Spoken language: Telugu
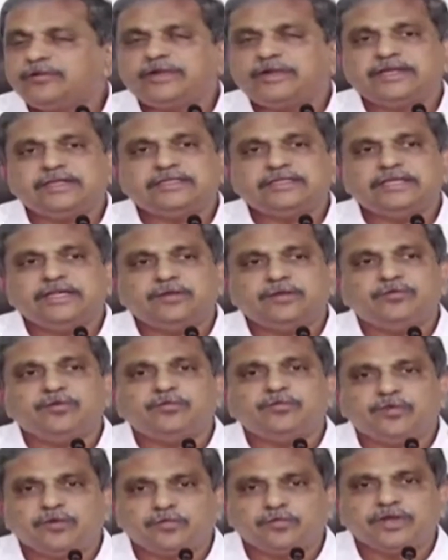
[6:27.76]
నామినేట్
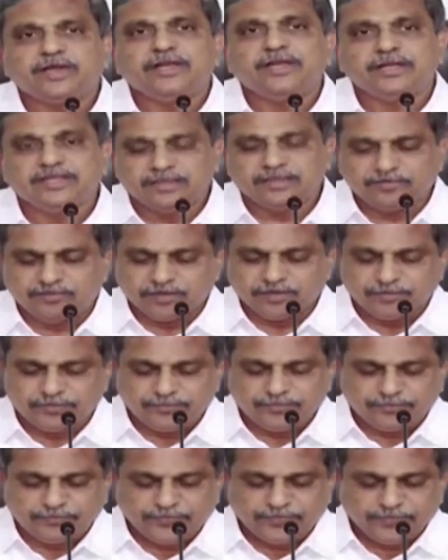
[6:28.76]
చేయడము పంపగలిగితే
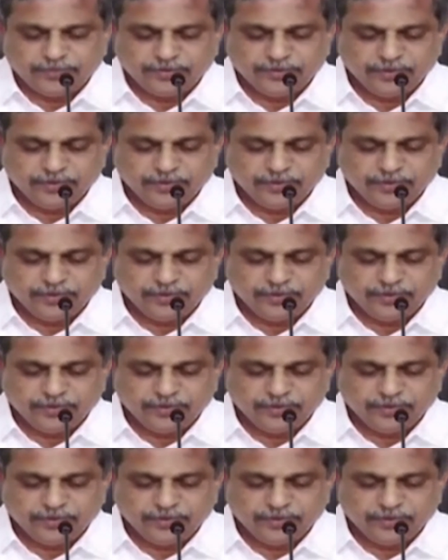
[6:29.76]
వాళ్ళు